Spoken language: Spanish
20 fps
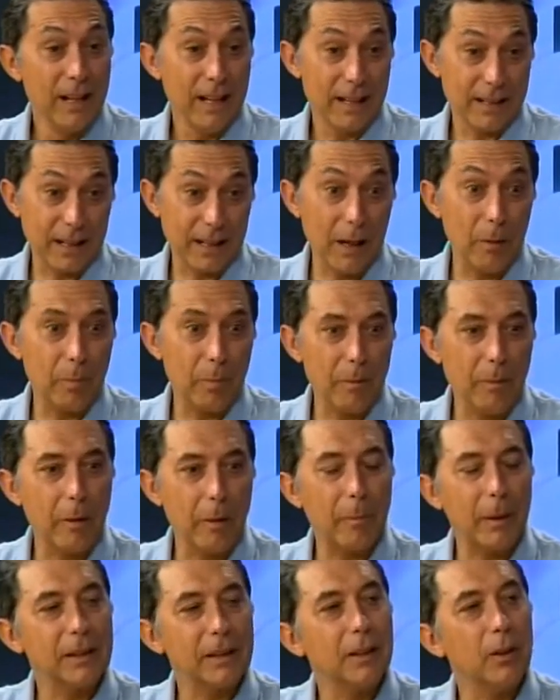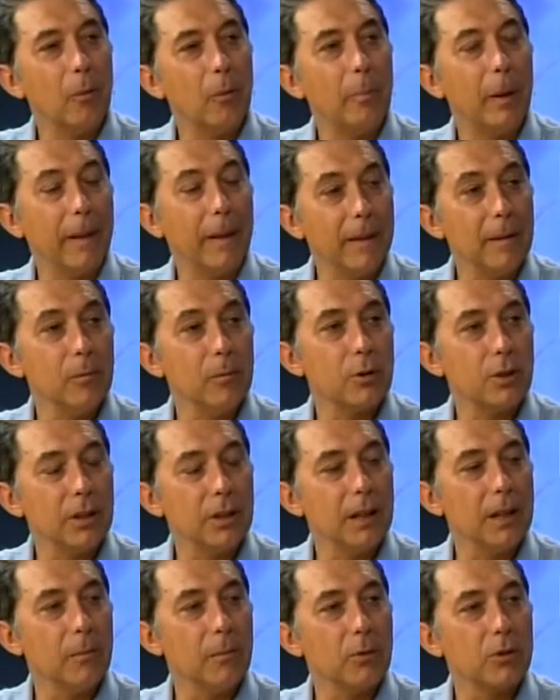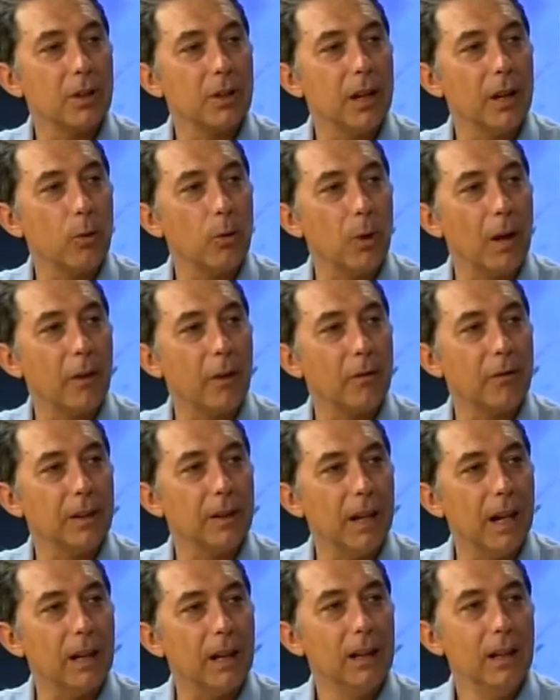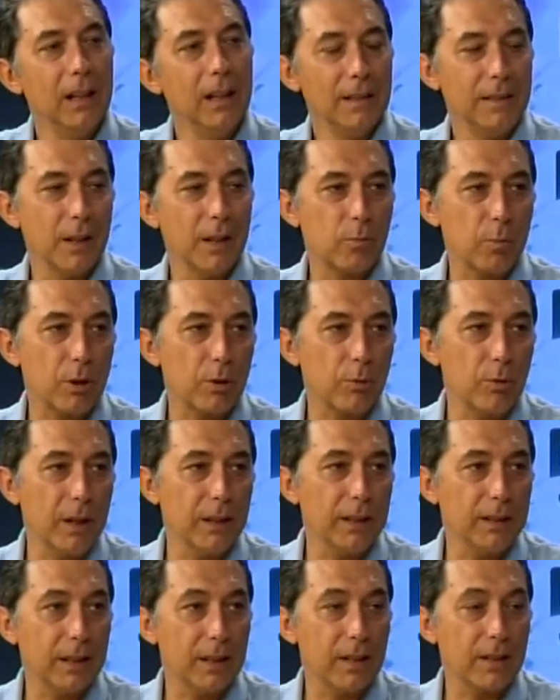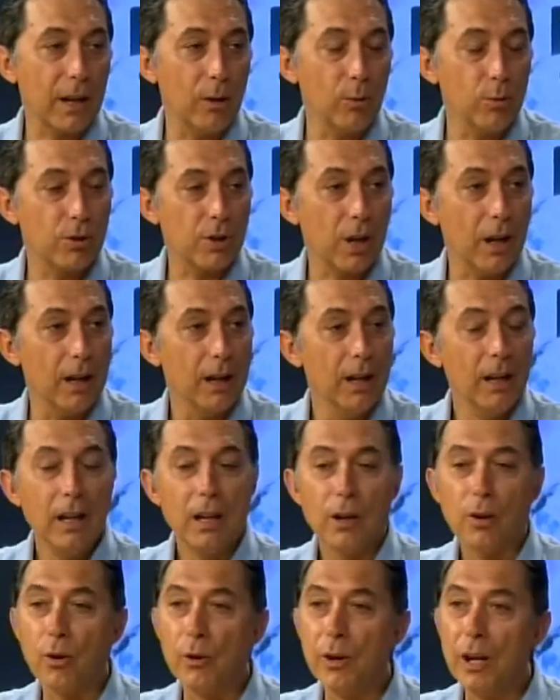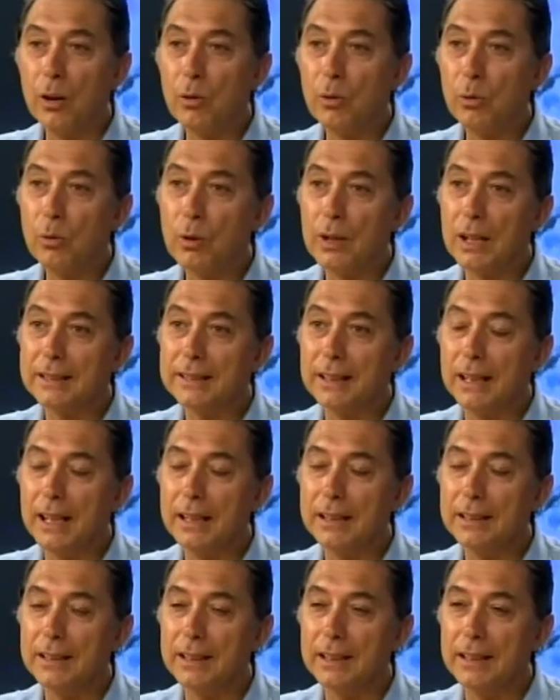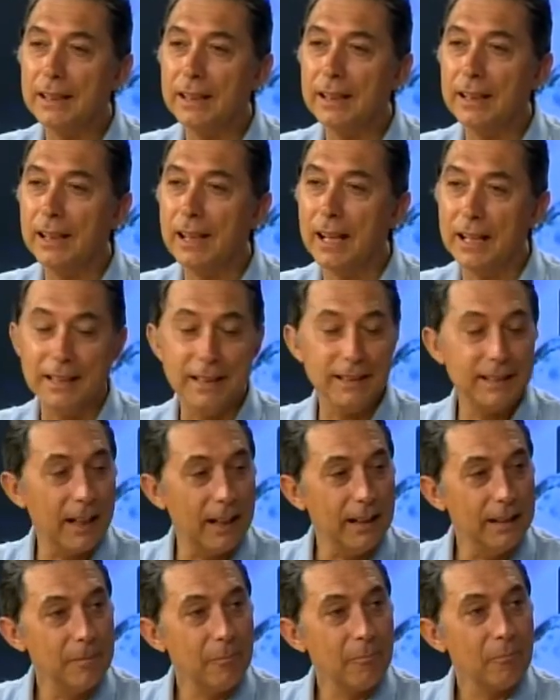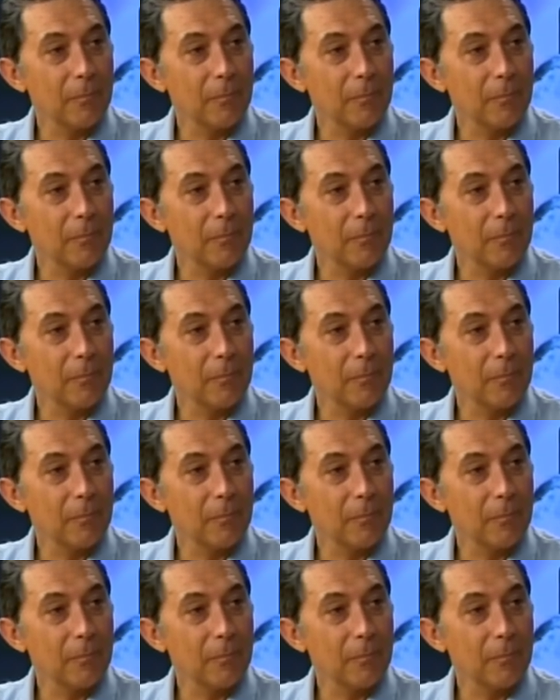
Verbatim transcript: Es que en el primer partido perdimos, diríamos, en el cuadro final, después de una intensa lucha con el club catalán de La Yeta